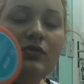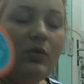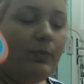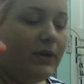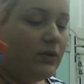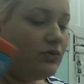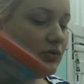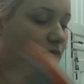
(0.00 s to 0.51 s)
eu
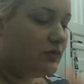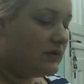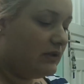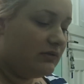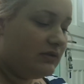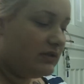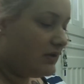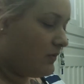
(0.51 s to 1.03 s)
comprei o de
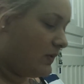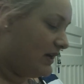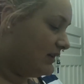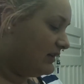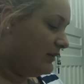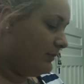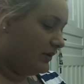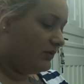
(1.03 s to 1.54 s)

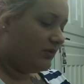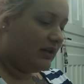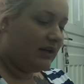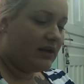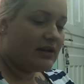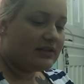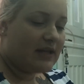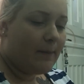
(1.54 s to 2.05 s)
250, porque eu não
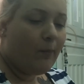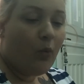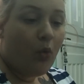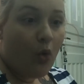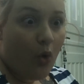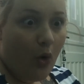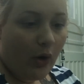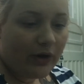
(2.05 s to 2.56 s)
queria gastar
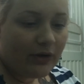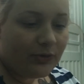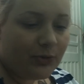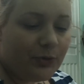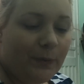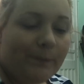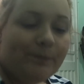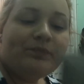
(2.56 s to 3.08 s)

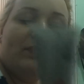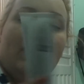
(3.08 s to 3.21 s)
muito.